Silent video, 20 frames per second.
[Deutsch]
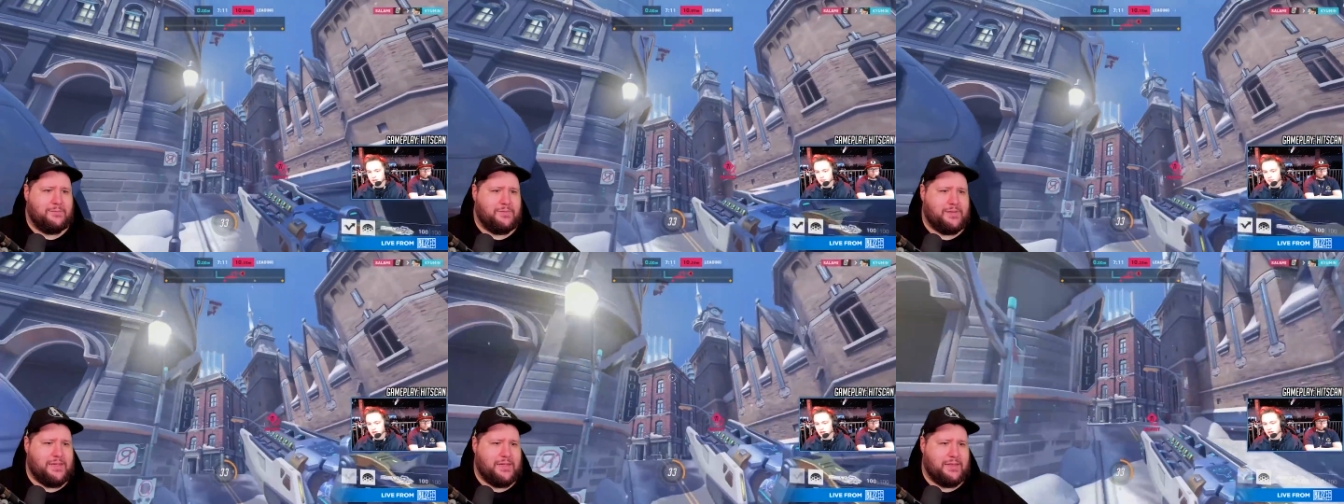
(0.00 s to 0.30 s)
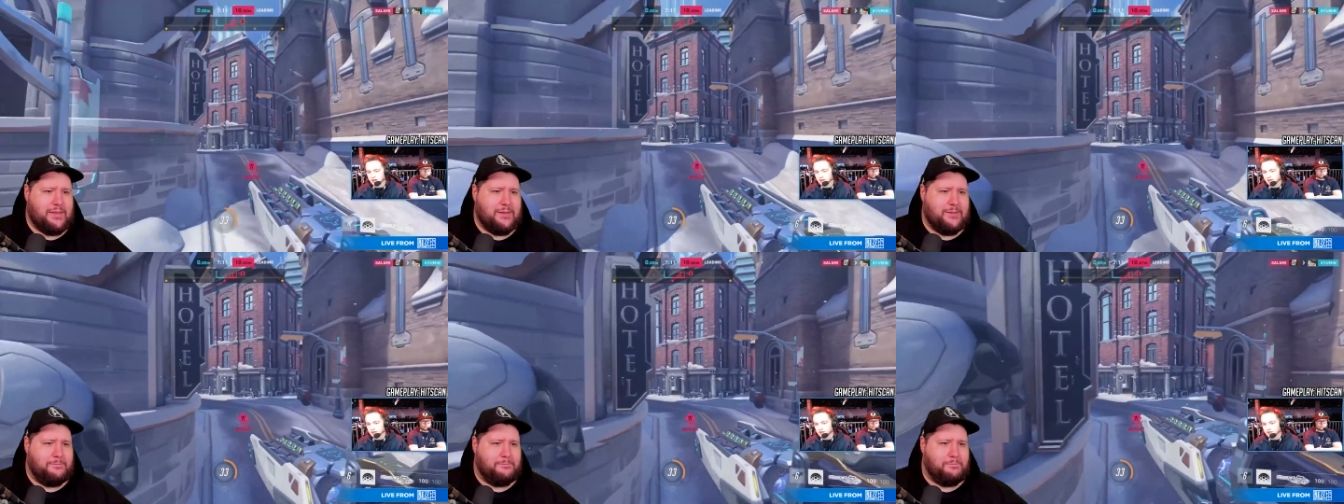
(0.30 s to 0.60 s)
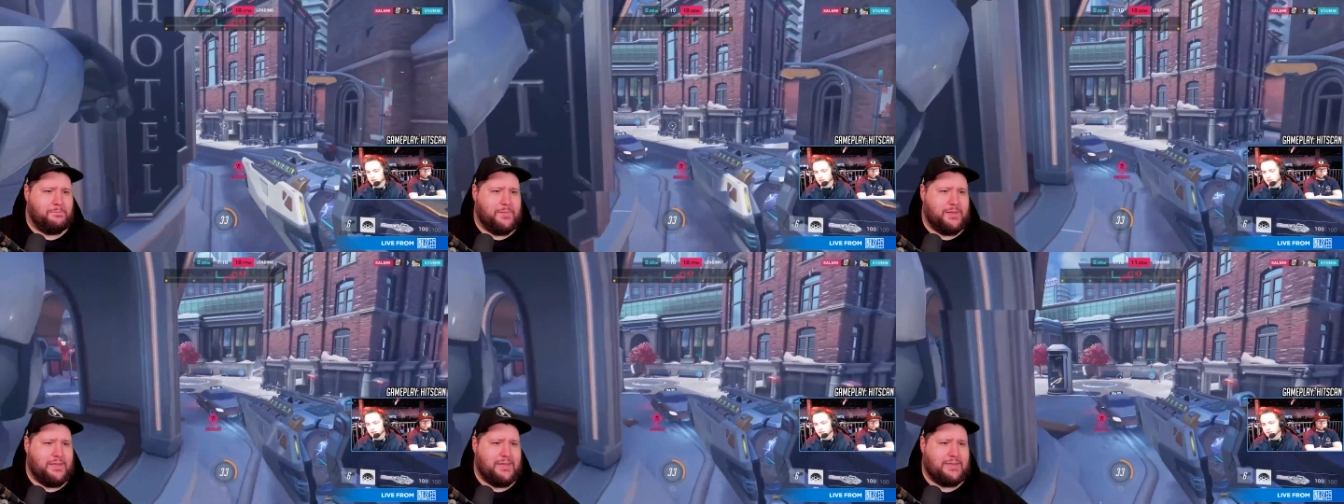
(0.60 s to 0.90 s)
Denn
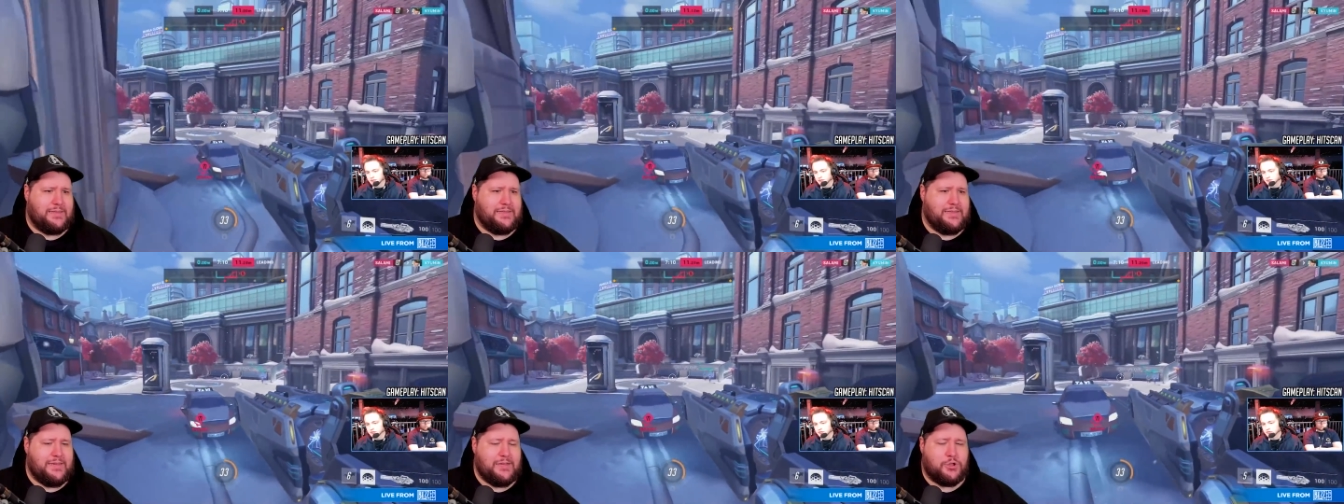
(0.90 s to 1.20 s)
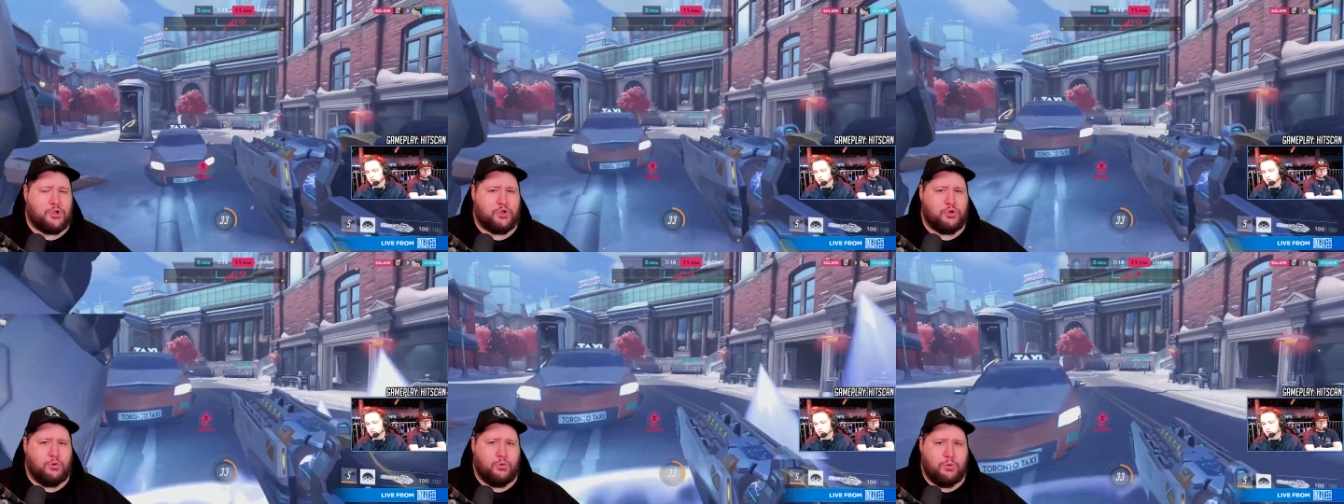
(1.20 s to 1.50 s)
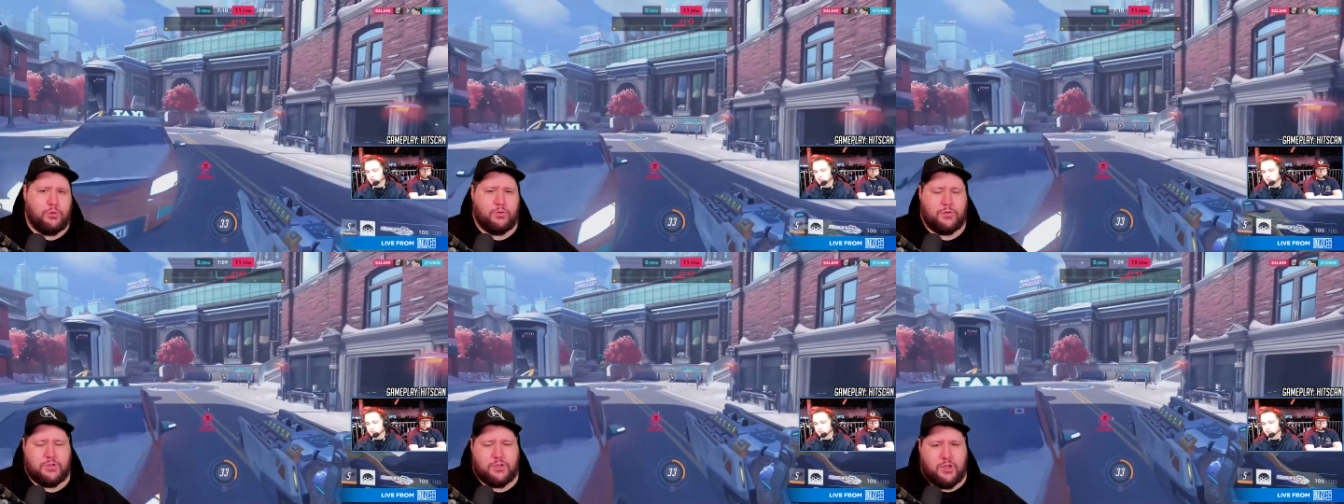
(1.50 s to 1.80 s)
ich sehe
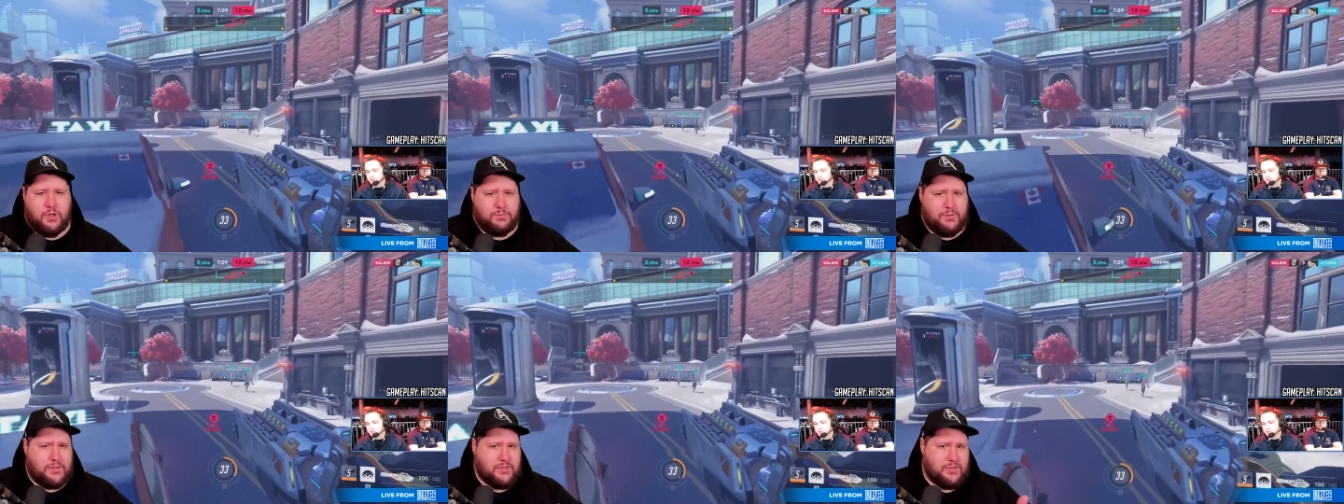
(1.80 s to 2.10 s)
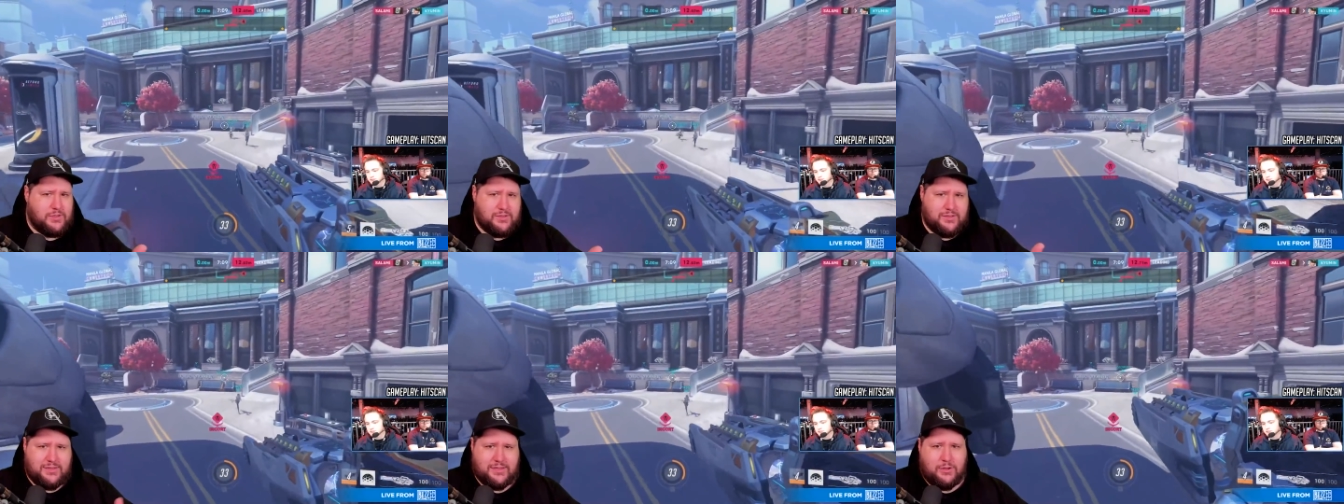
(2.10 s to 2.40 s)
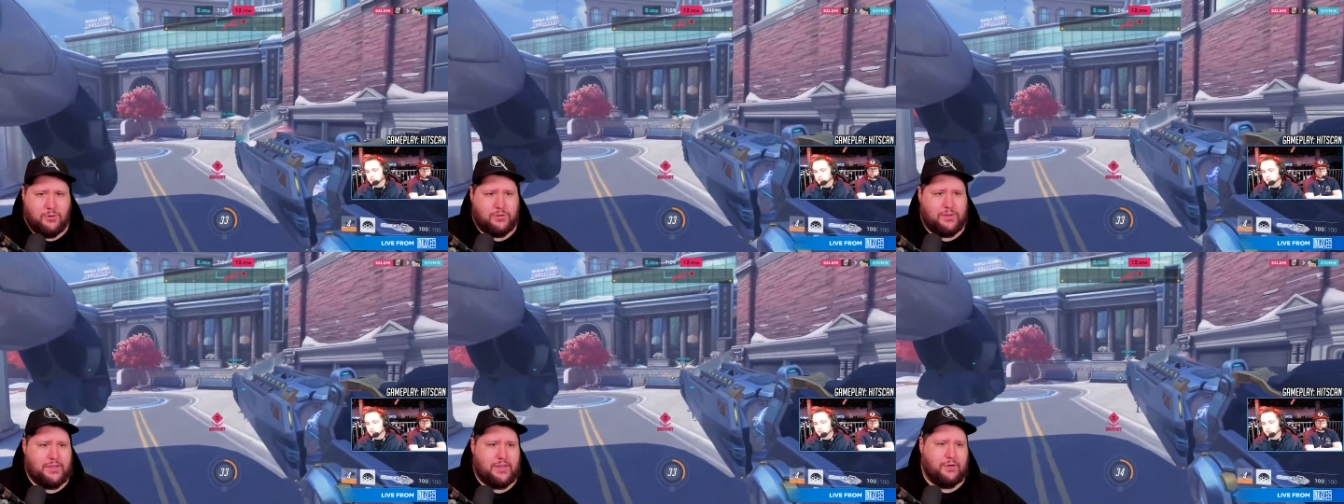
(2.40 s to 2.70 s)
schon, und ich glaube, das
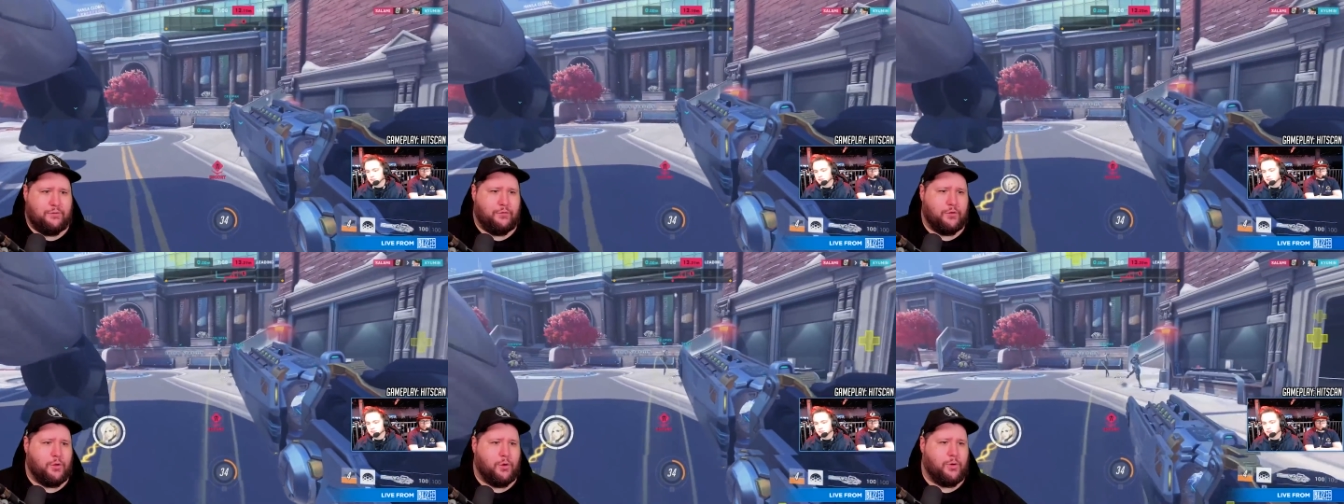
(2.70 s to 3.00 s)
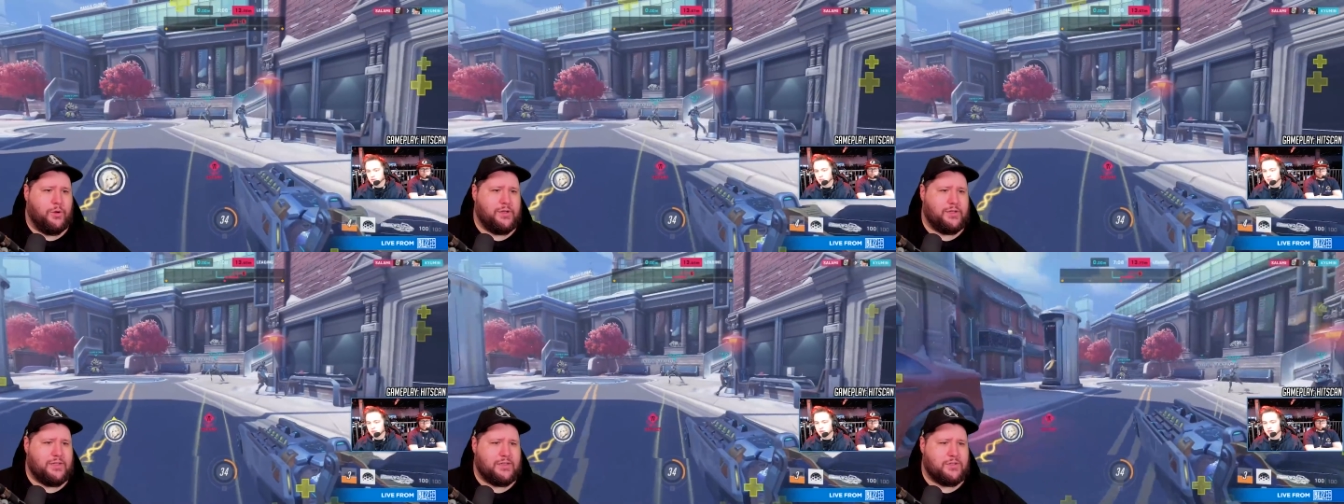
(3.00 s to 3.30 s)
sieht auch jeder von euch,